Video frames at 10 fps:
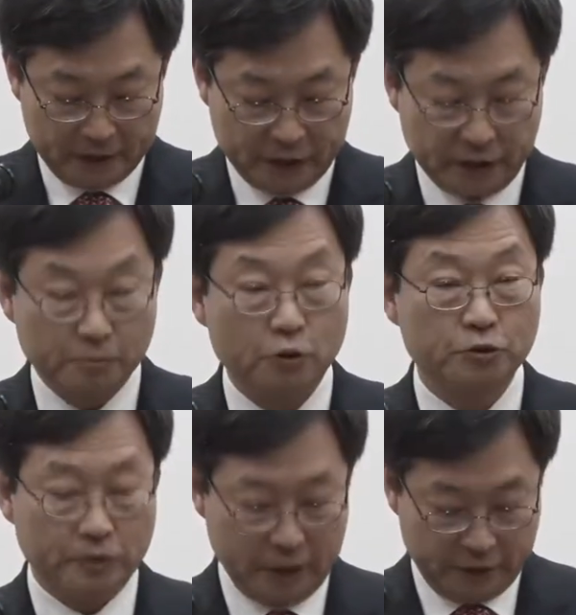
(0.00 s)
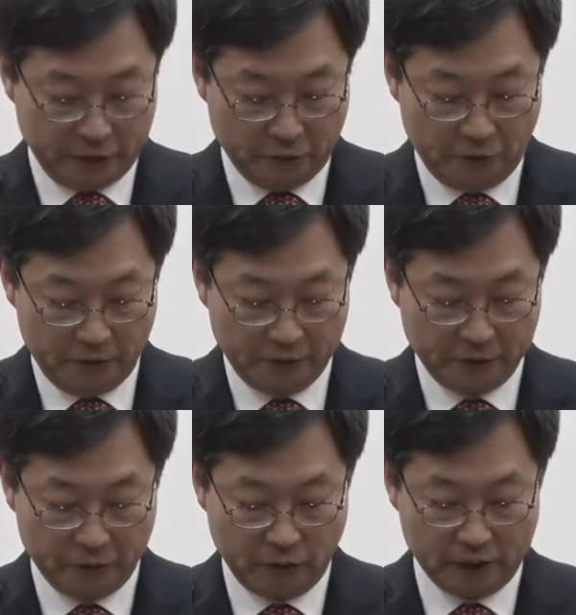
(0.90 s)
진심으로 축하드리고
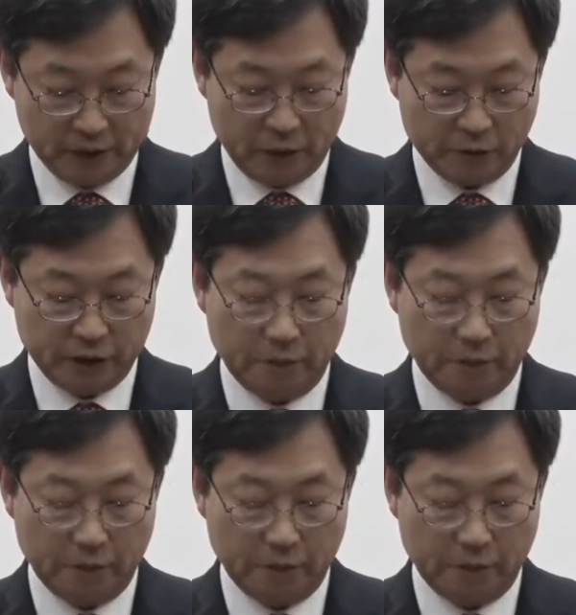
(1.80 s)
그동안 쌓아오신